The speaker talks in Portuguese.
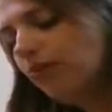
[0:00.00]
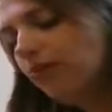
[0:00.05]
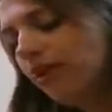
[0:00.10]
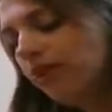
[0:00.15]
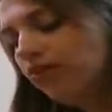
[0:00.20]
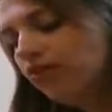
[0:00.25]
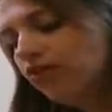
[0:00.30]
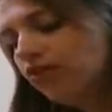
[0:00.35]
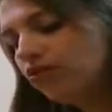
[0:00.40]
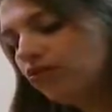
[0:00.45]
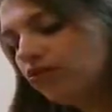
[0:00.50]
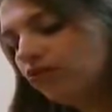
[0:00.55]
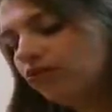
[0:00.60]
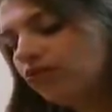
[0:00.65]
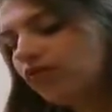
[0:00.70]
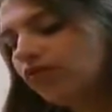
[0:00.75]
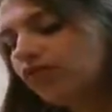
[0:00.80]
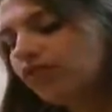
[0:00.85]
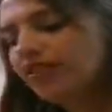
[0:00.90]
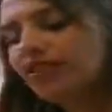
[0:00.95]
ou menos
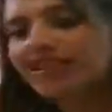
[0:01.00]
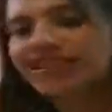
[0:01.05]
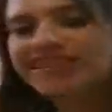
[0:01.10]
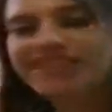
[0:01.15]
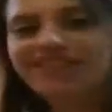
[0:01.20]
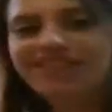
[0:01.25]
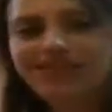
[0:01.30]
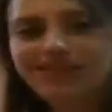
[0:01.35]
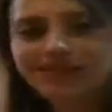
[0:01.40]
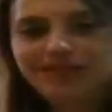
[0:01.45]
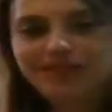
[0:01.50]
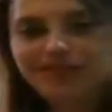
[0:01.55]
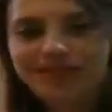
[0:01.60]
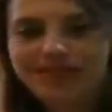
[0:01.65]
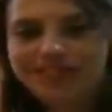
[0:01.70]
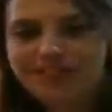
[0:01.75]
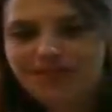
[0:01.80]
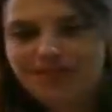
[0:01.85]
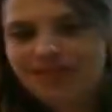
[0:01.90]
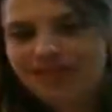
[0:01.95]
Nunca, não
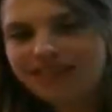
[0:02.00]
precisa ser